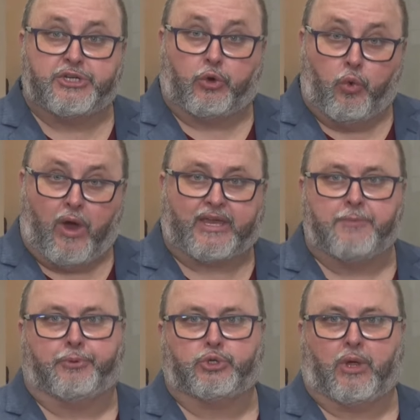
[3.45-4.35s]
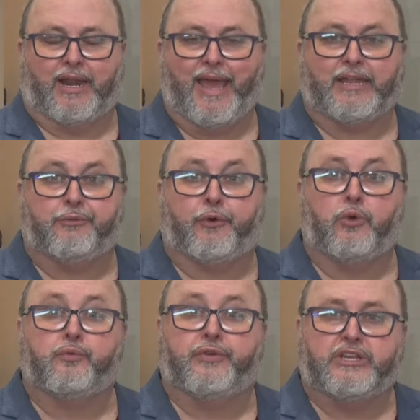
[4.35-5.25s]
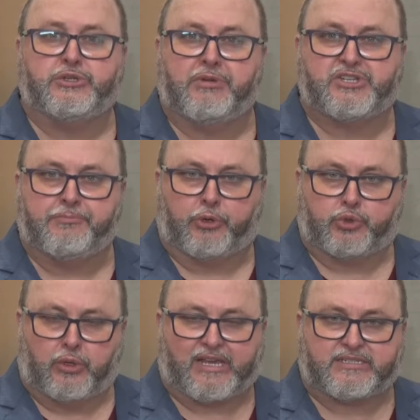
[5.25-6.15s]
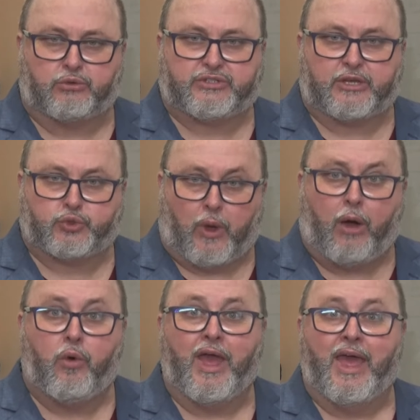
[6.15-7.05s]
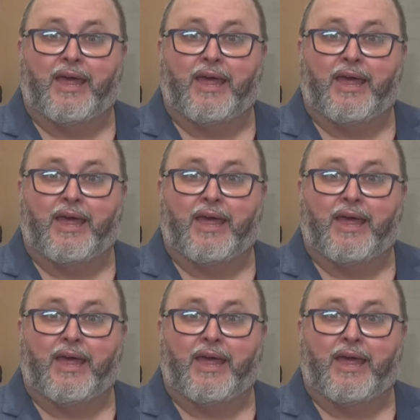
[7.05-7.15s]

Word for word: de rua aqui em Porto Alegre foram vítimas de importunação sexual